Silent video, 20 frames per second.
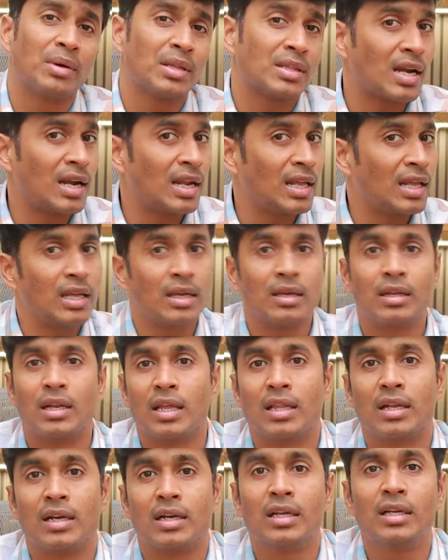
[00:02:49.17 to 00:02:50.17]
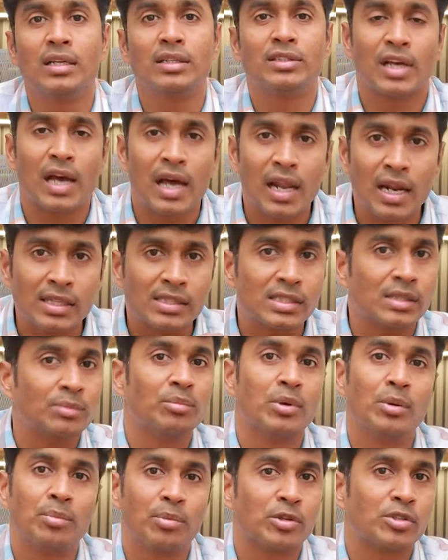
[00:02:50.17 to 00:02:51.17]
మంత్రాలు ఏం లేదండి చాలా
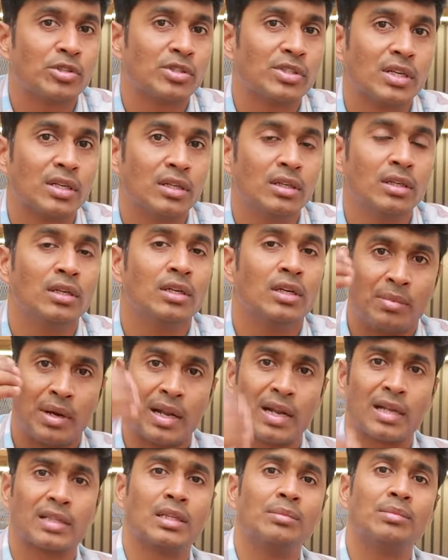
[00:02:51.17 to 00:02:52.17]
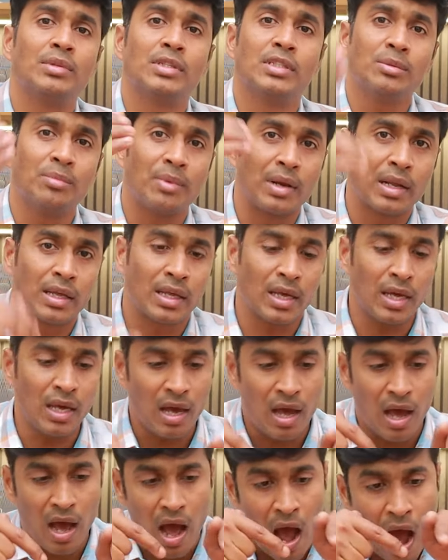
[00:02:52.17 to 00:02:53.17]
సింపుల్ ప్రొసీజర్ మన రక్తం తీసి మనకే
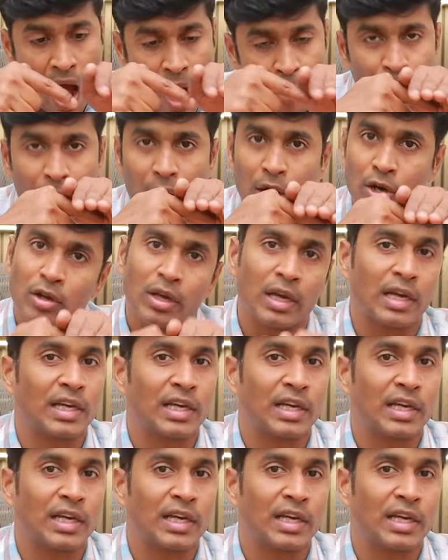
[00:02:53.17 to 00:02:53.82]
ఆ పాటకు